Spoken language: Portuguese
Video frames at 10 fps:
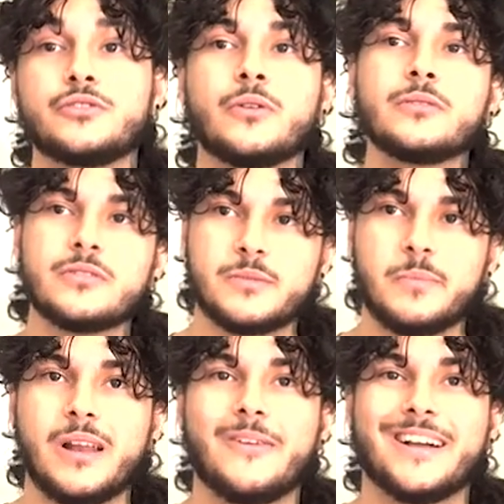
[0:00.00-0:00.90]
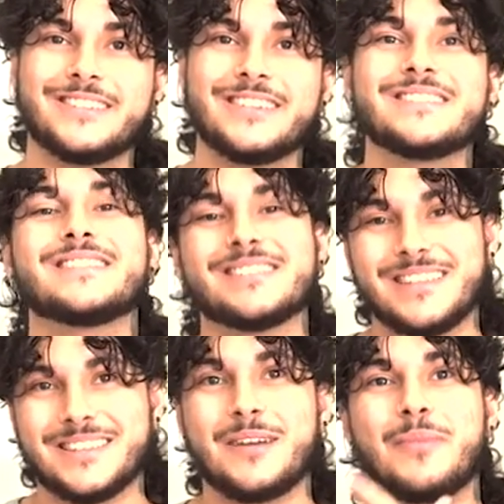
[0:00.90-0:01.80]
de outros paleoartistas
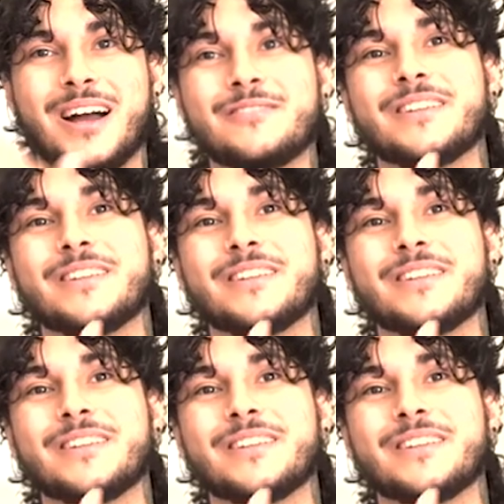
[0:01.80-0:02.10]
que trabalham